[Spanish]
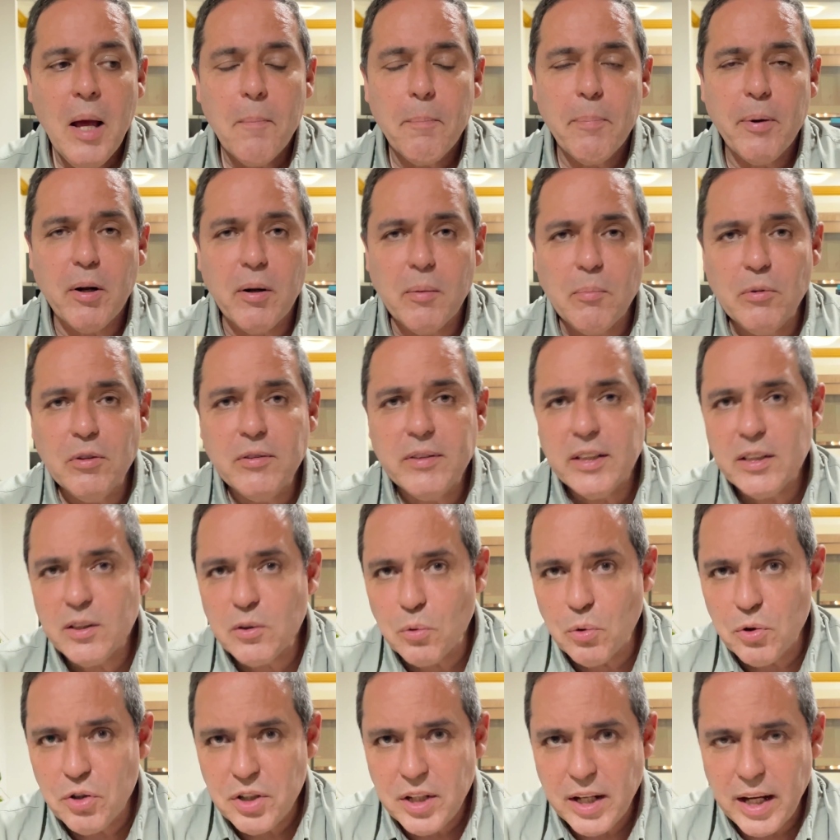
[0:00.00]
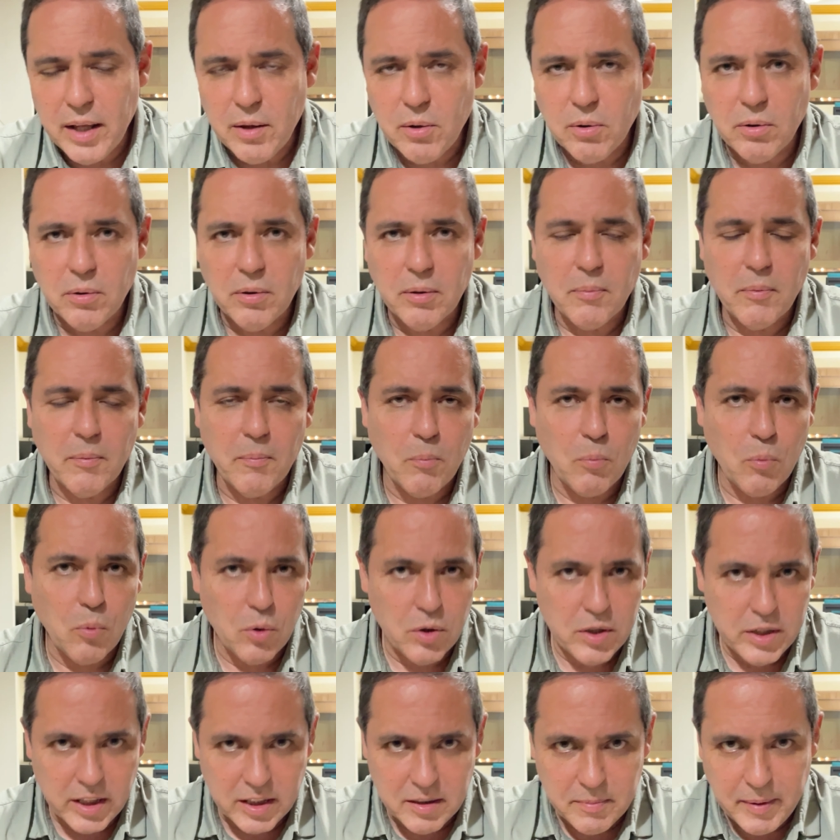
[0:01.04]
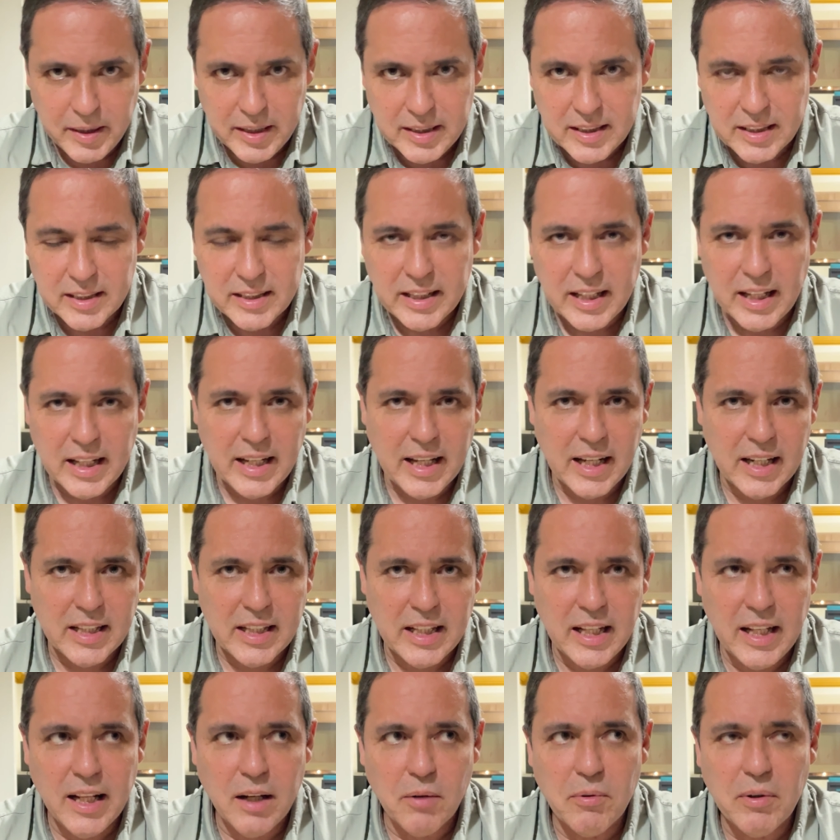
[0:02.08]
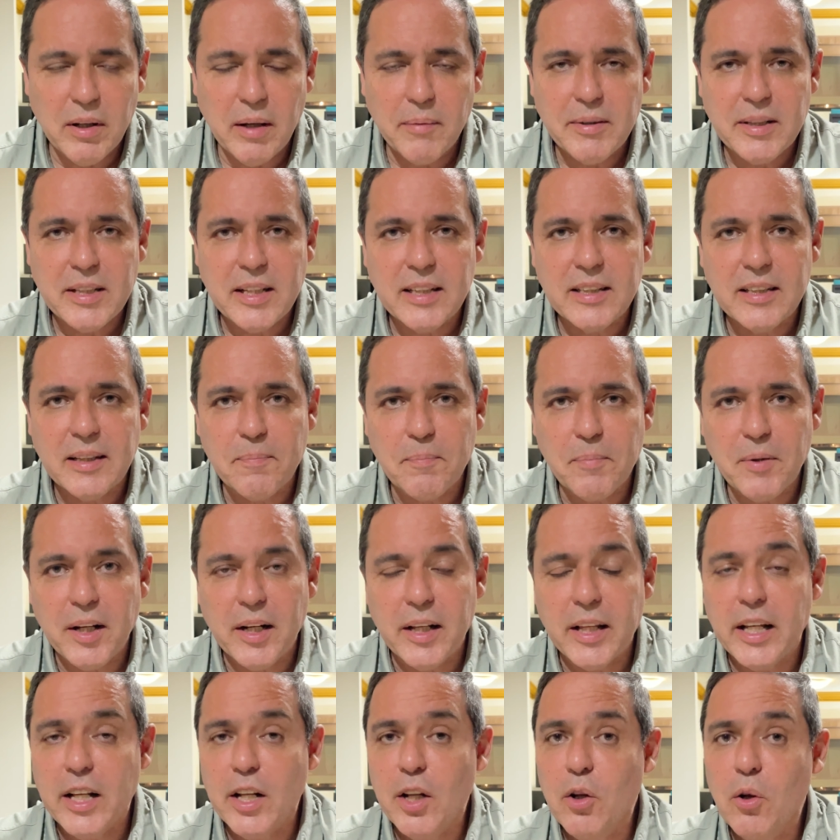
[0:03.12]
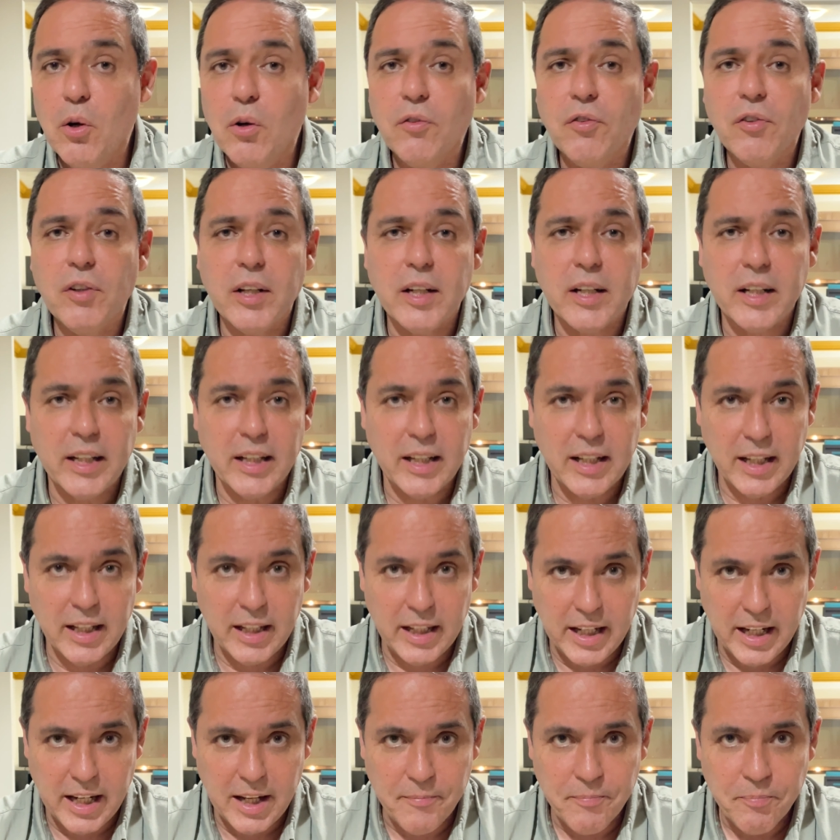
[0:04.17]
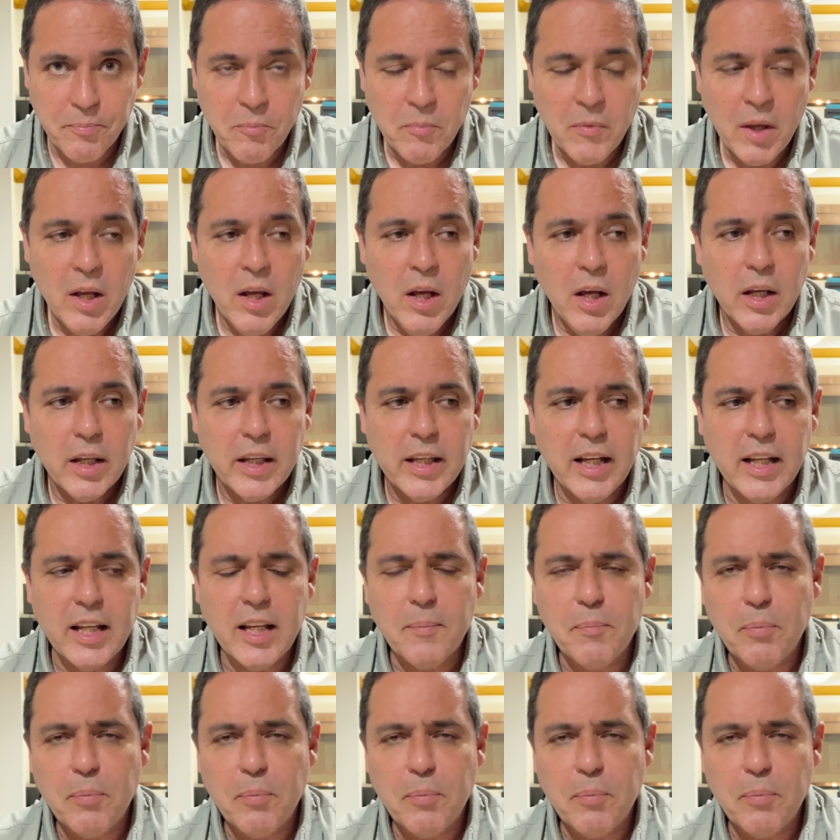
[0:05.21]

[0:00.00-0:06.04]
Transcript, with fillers: Pero hemos escuchado muchas veces que el cartílago una vez que se pierde no se regenera que hay que